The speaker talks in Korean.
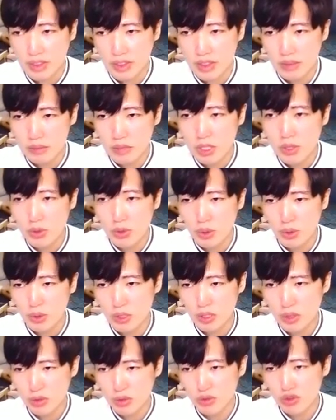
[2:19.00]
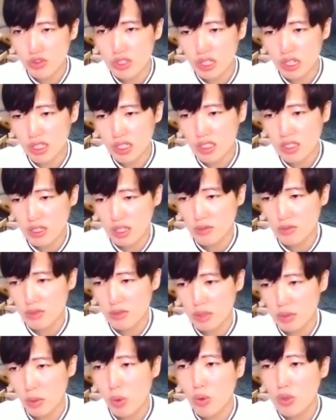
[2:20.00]
밀도를 계속 유지하기 때문에
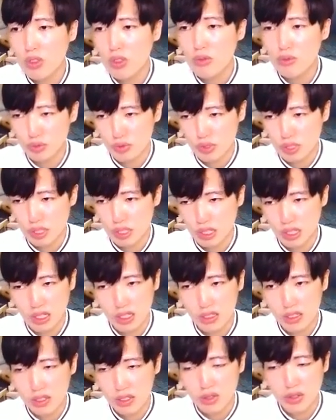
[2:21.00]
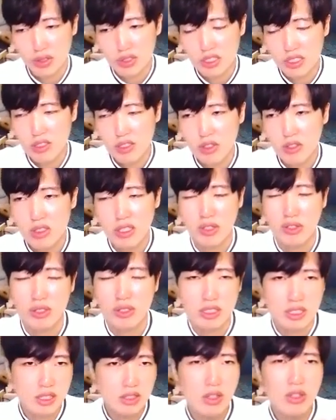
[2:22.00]
모든 부위에 그래서 시선이 계속
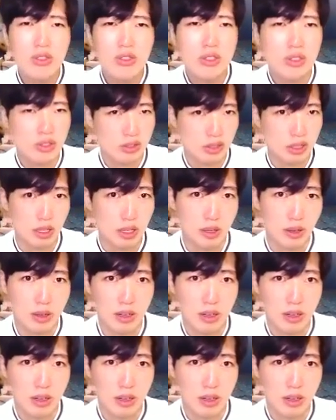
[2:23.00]
흩어져서 그래요